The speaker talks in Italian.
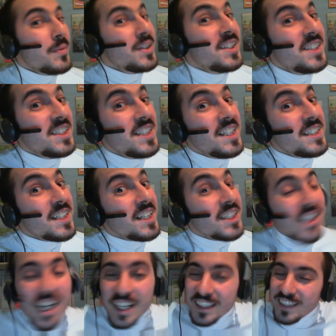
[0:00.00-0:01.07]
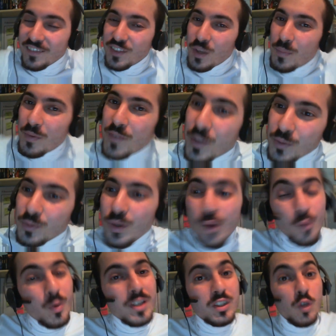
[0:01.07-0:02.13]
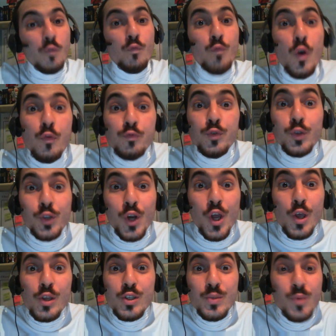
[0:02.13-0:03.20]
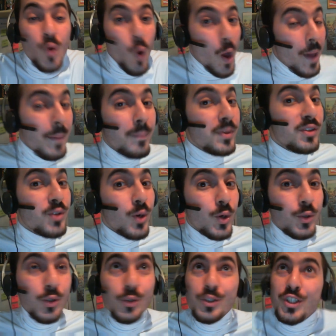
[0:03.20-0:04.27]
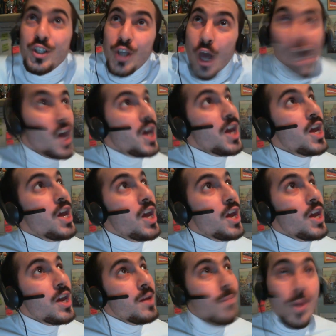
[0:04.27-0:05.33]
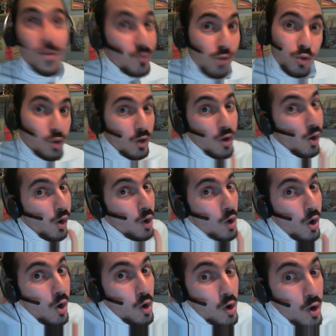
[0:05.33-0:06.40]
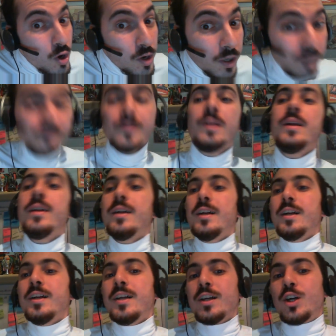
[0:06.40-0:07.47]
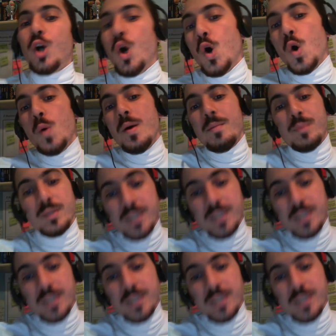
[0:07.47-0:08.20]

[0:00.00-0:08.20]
MamiTT dell'Italian Sharks e vi do il benvenuto in questo ventitresimo episodio di Hey Monster! Come